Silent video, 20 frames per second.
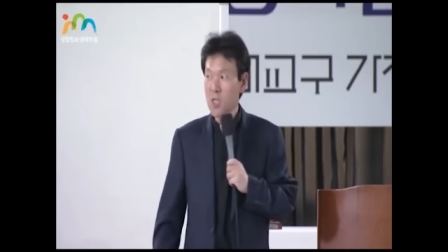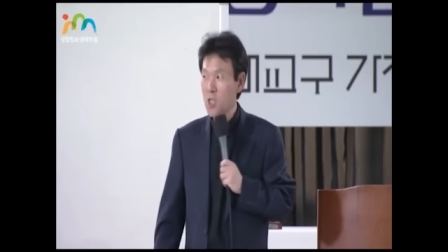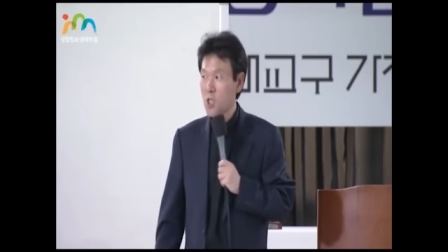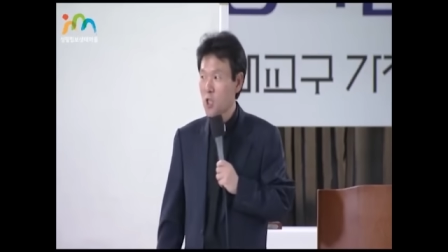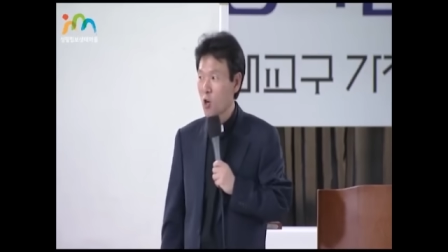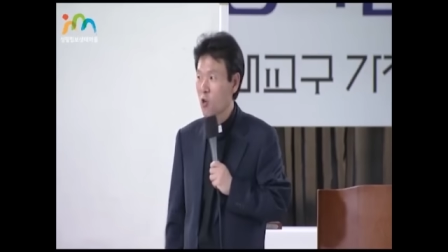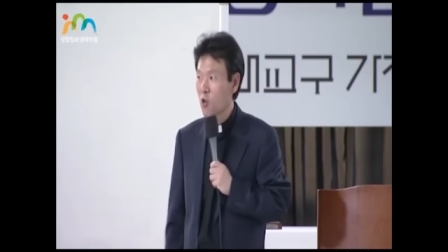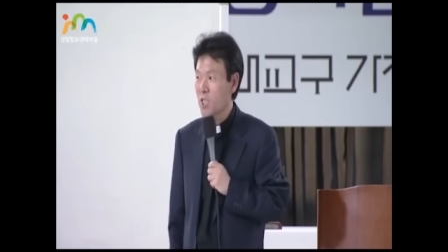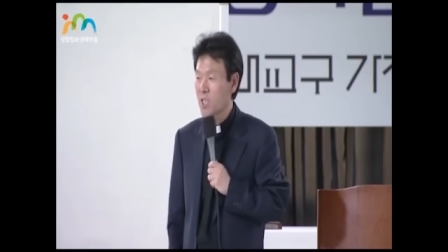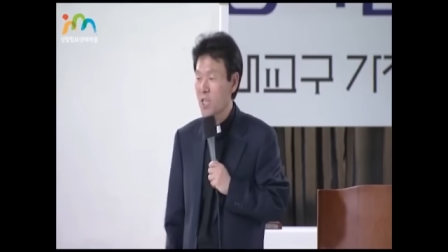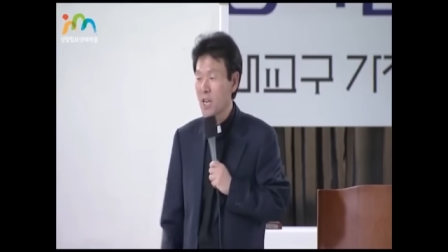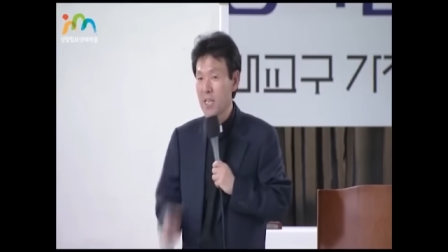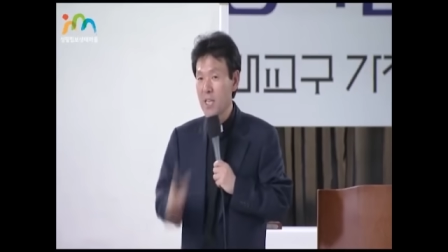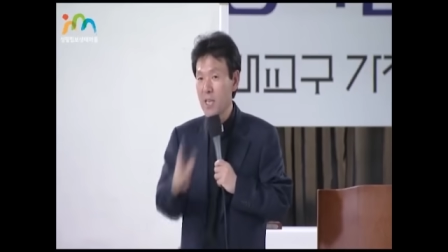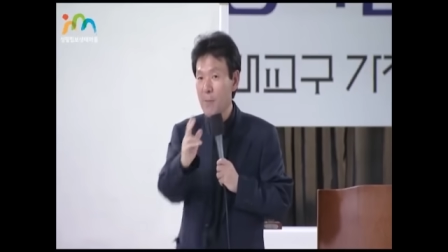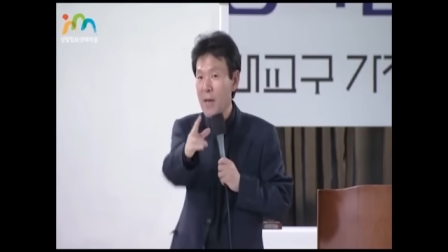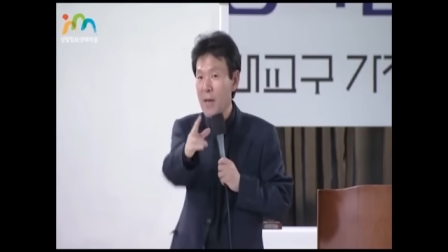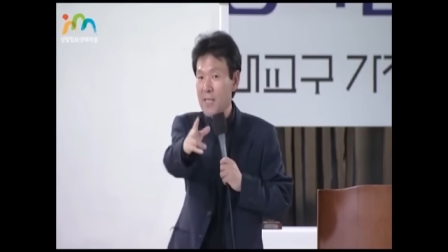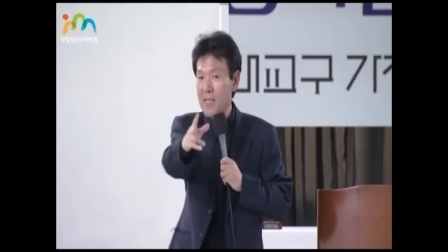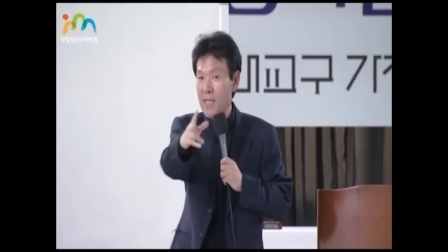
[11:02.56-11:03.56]
정 씨가
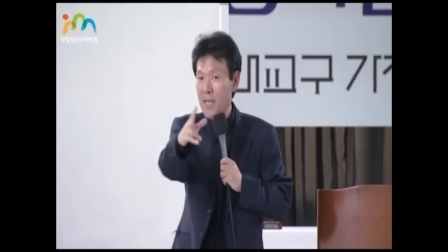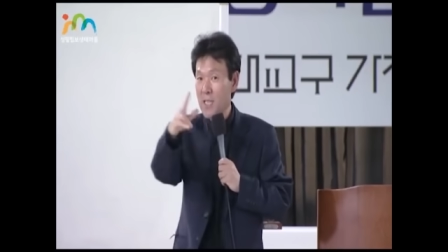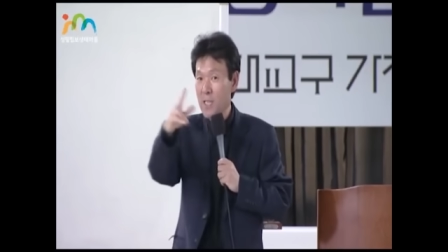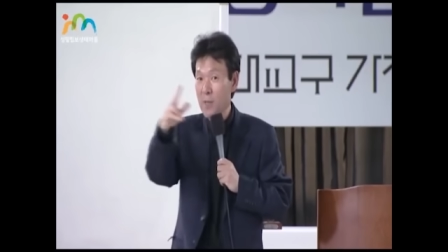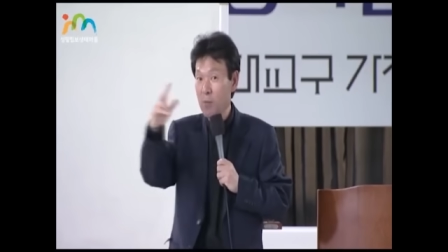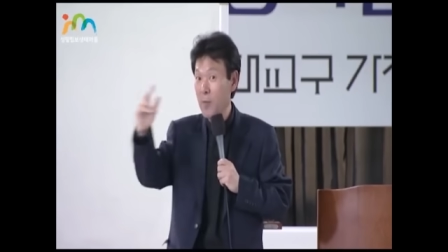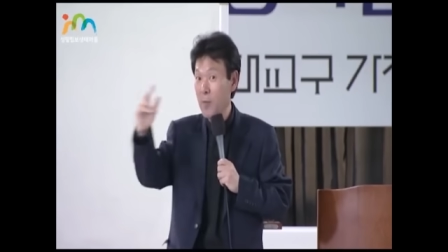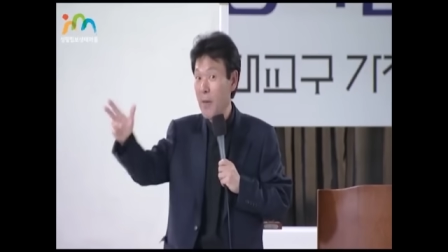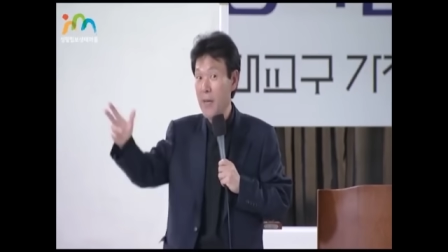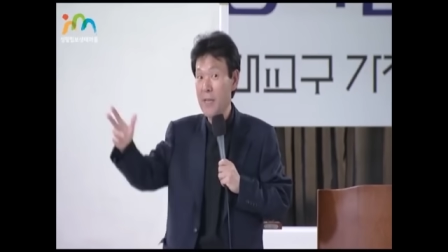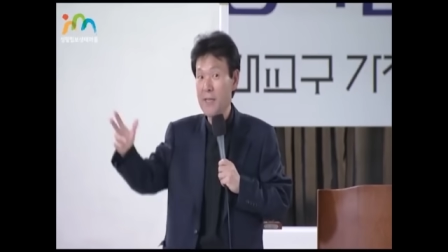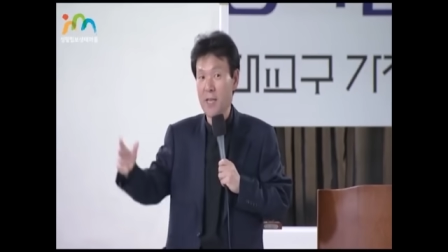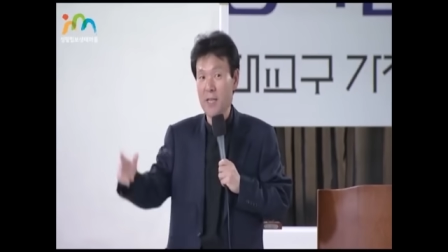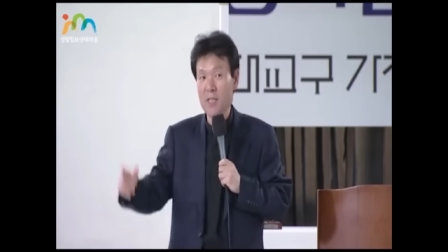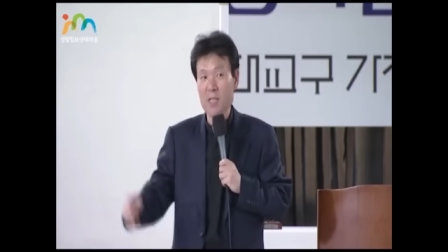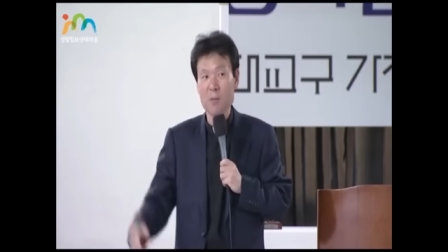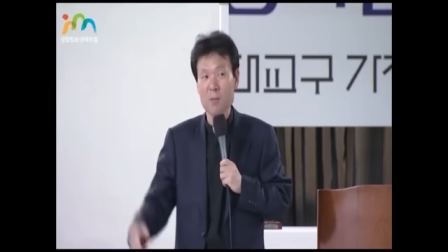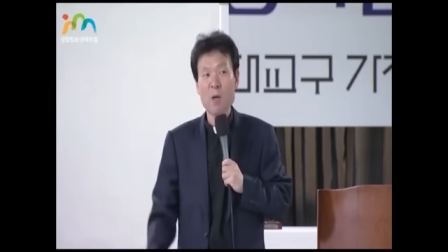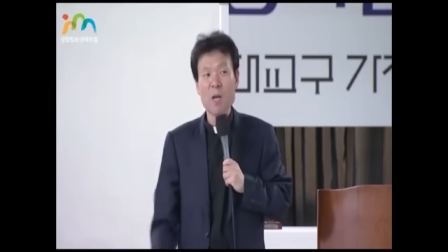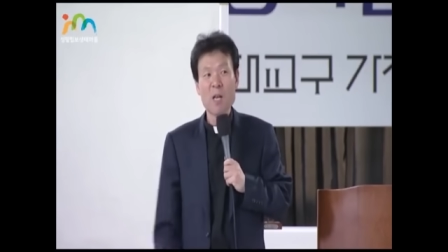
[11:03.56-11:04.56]
240,
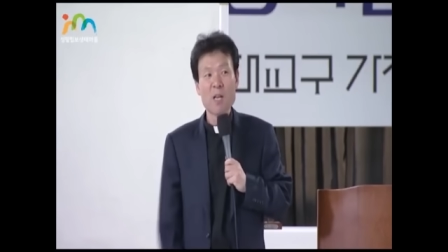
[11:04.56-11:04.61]
240.